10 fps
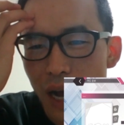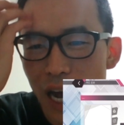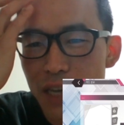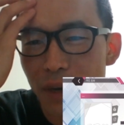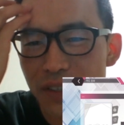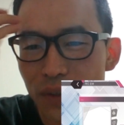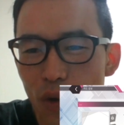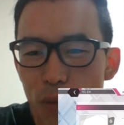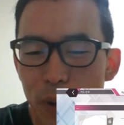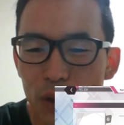
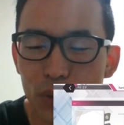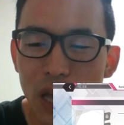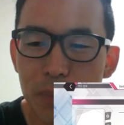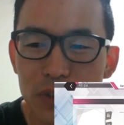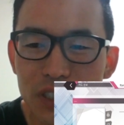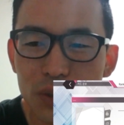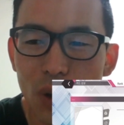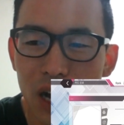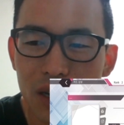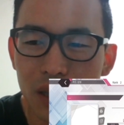아이마스로 봐도
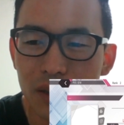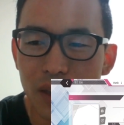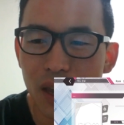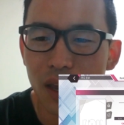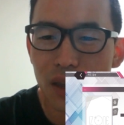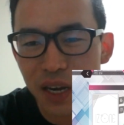나쁘지도 않겠는데,